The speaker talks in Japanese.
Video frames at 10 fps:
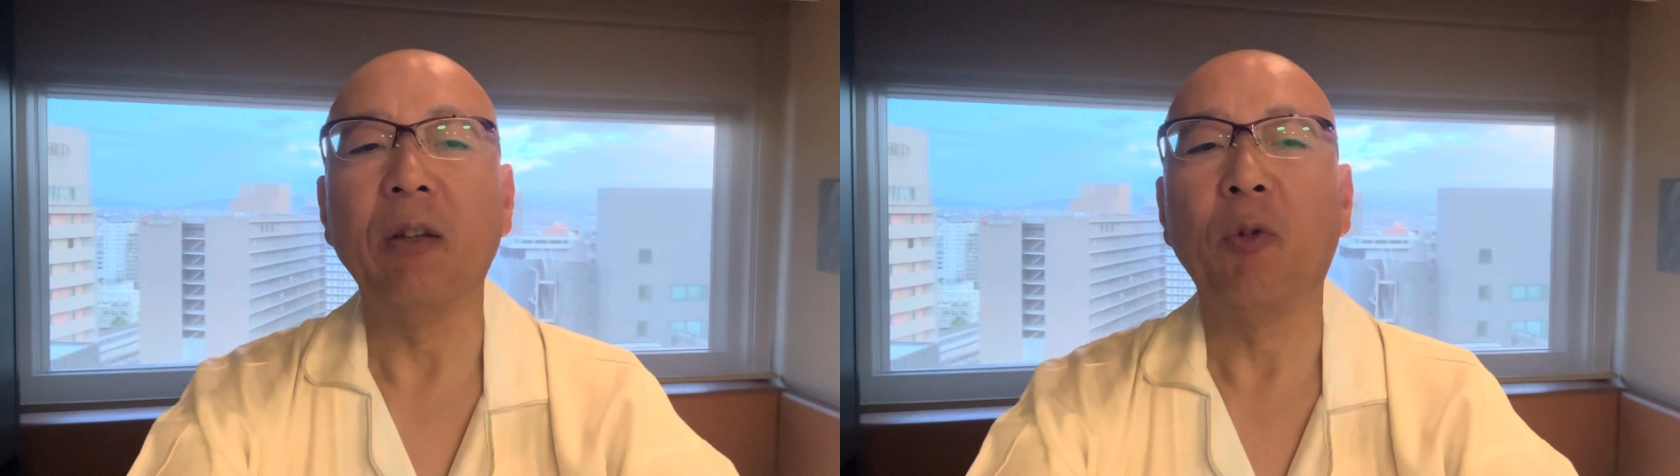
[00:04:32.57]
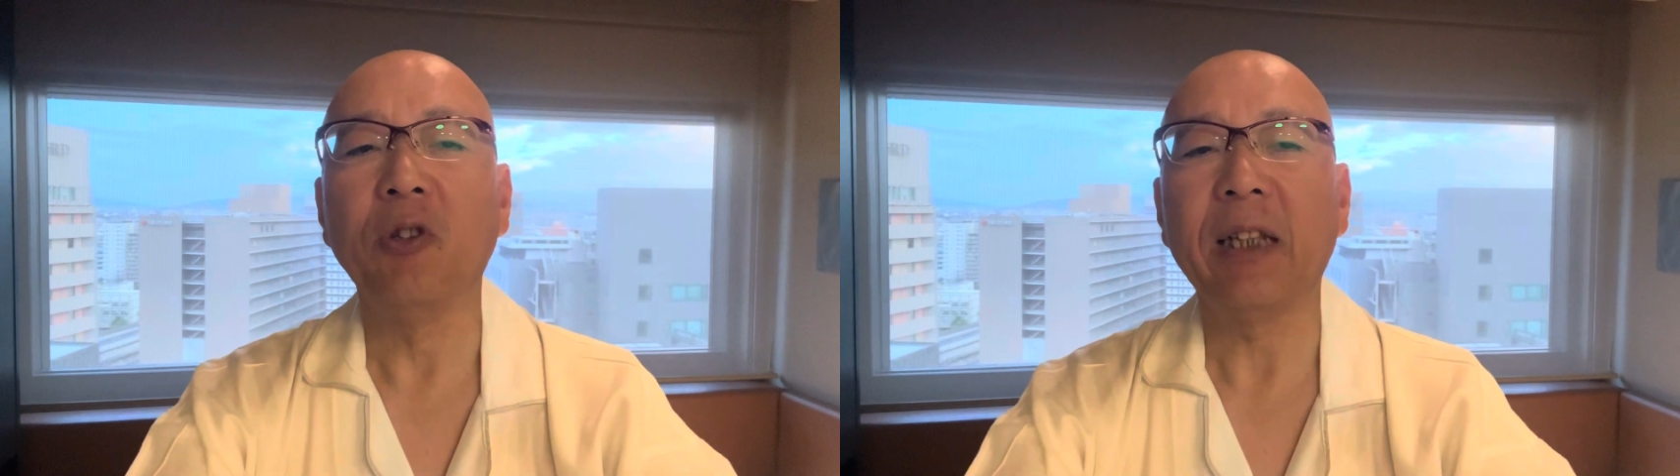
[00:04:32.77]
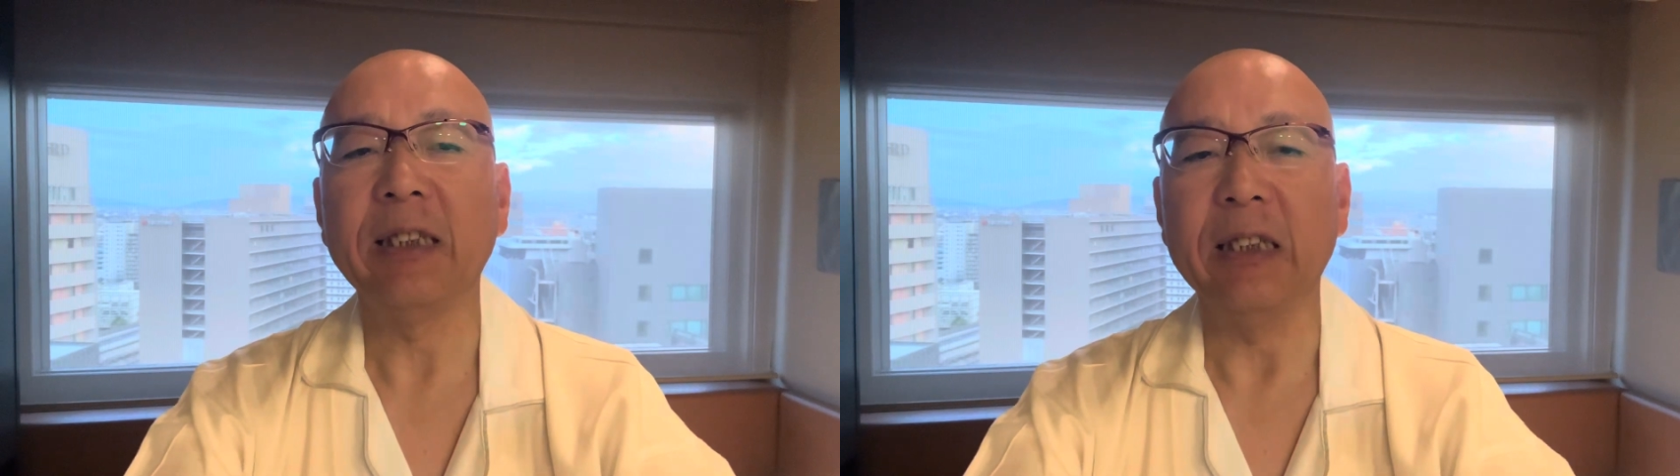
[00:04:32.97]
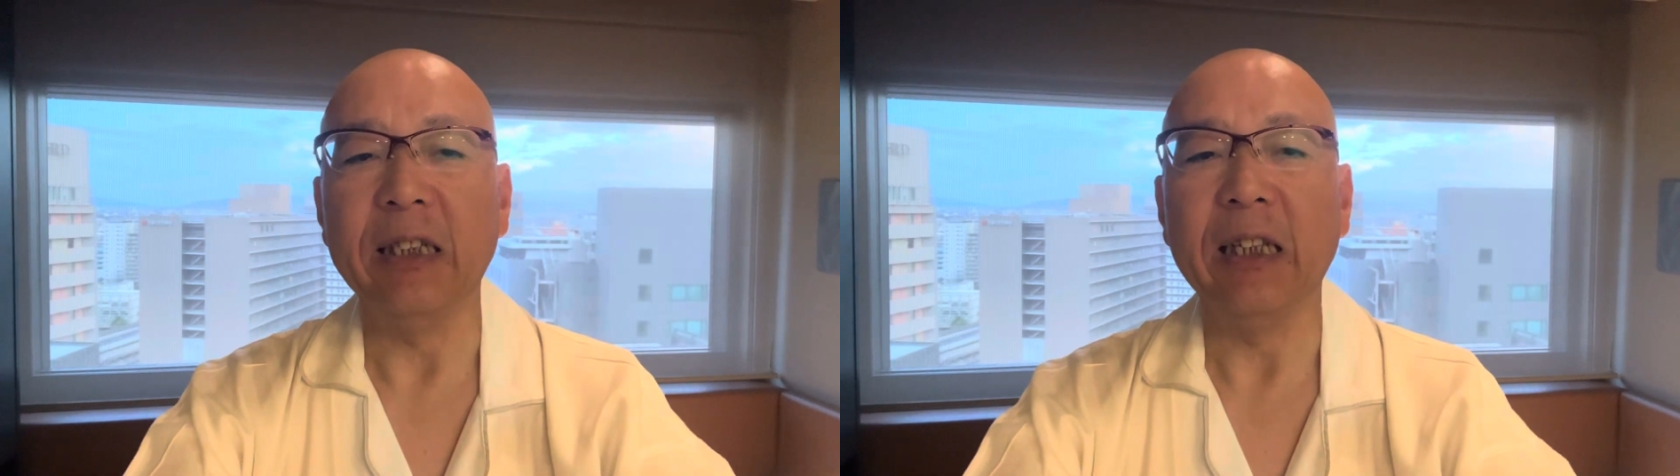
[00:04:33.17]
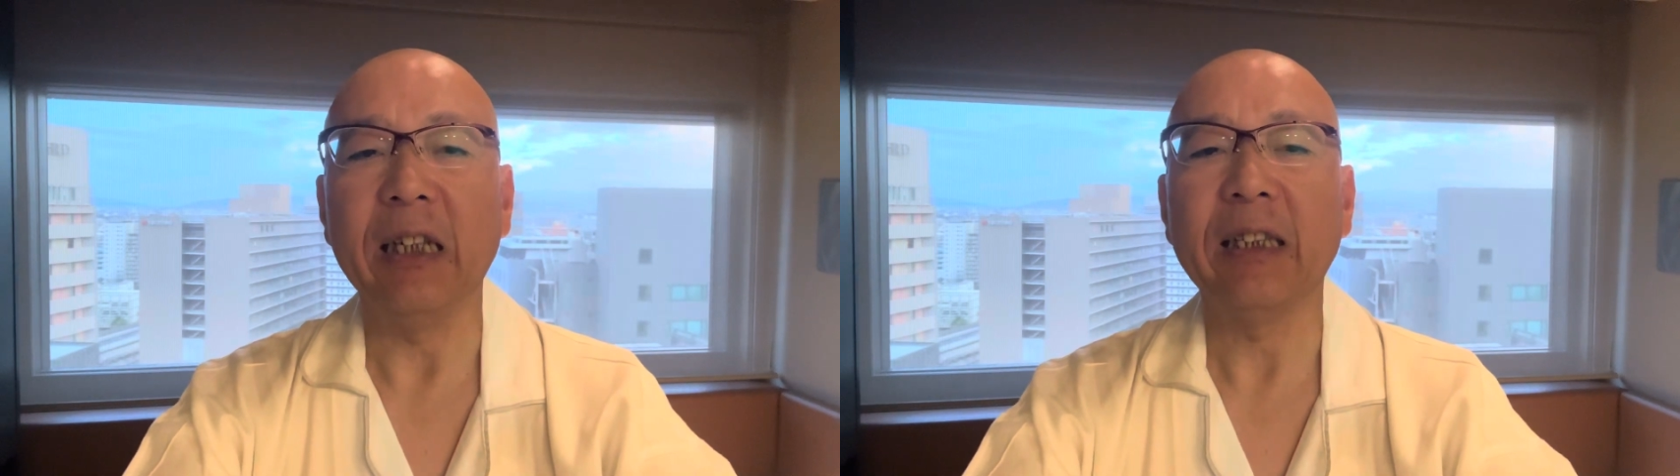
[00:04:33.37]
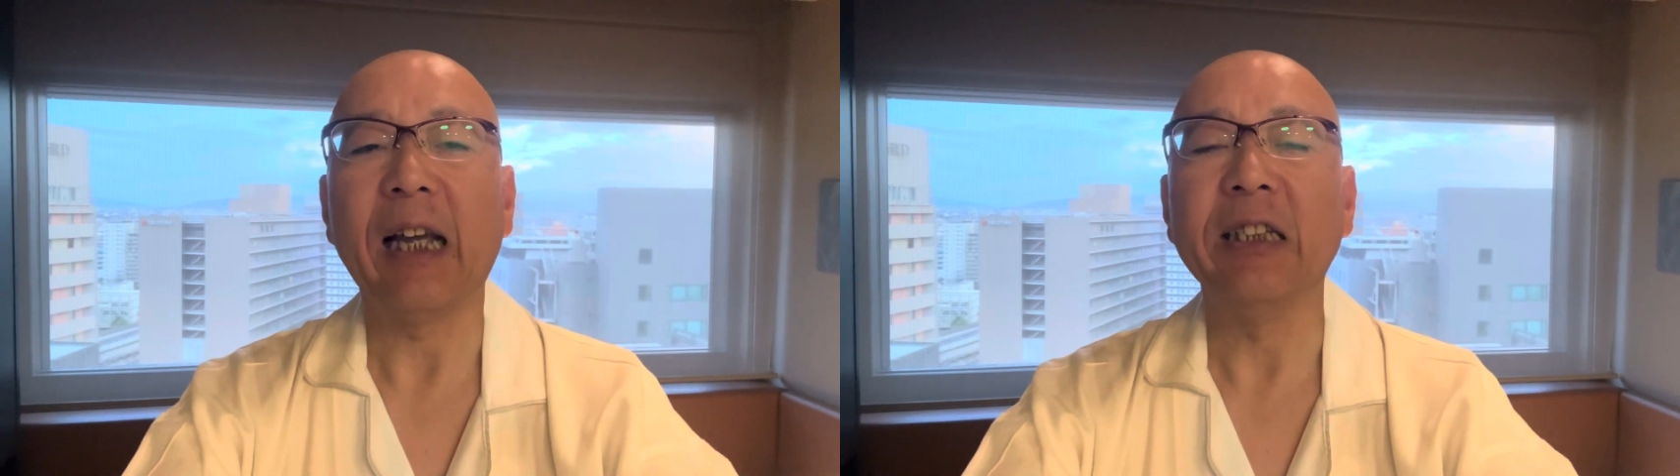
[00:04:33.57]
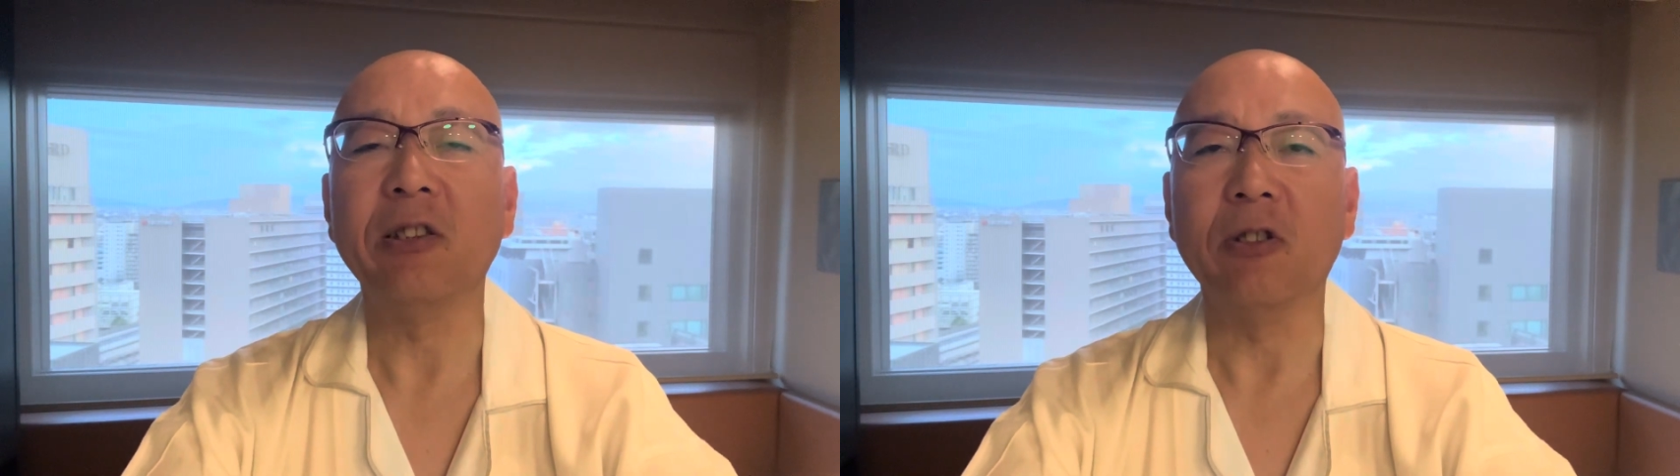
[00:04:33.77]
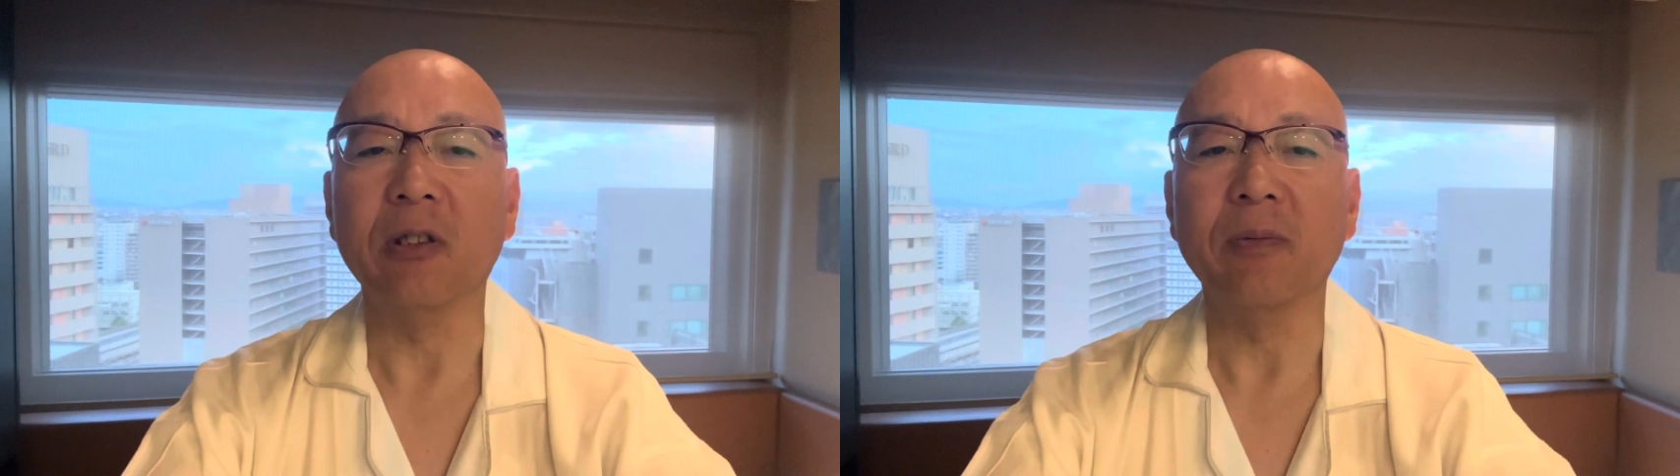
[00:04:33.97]
者たちに対す
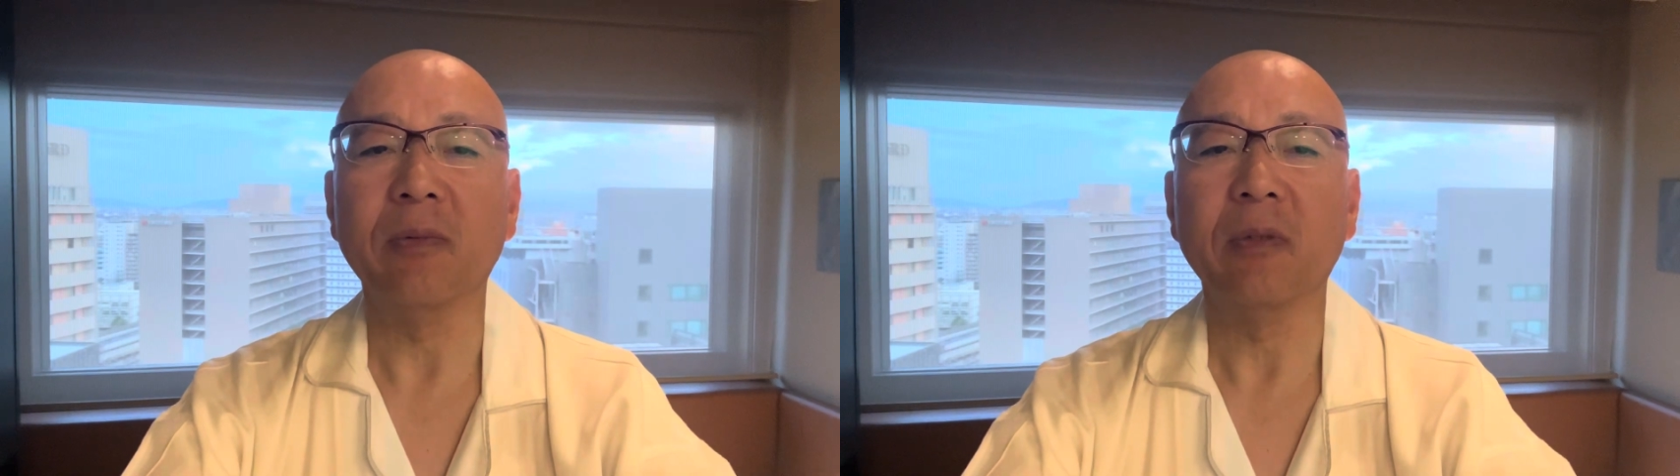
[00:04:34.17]
る